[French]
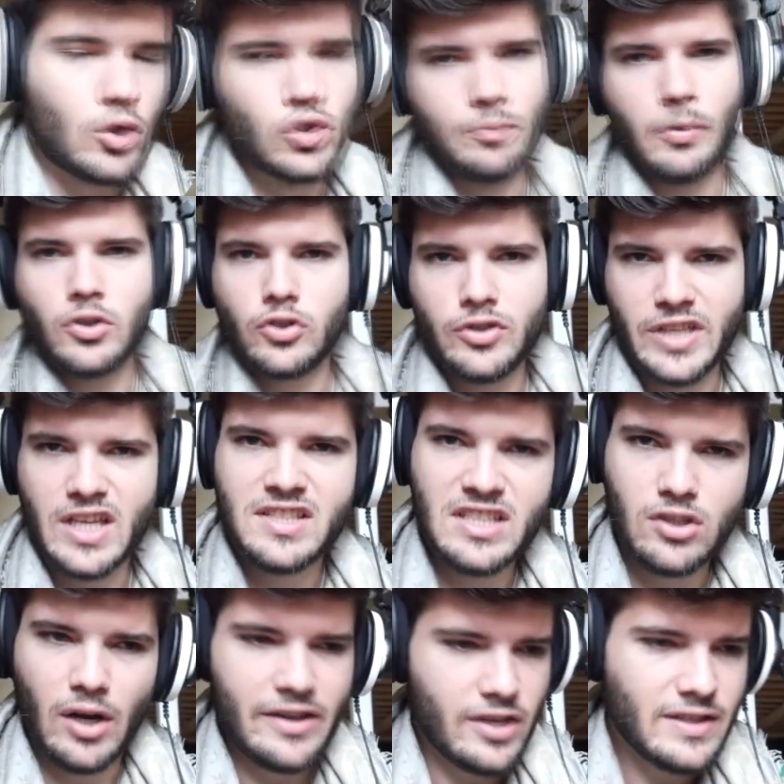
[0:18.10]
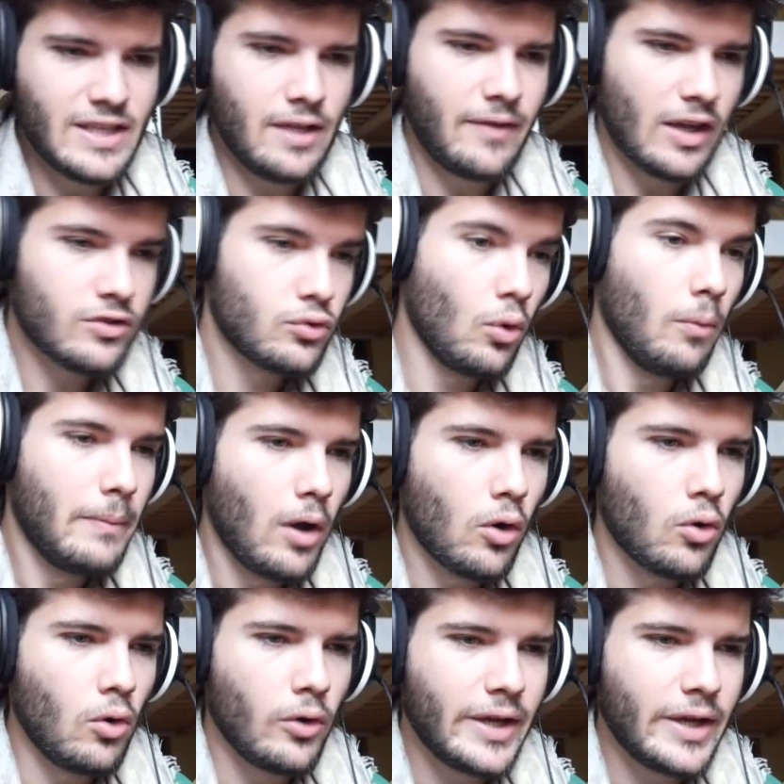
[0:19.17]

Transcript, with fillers: je pense que ça existe dans les anciennes versions, mais en gros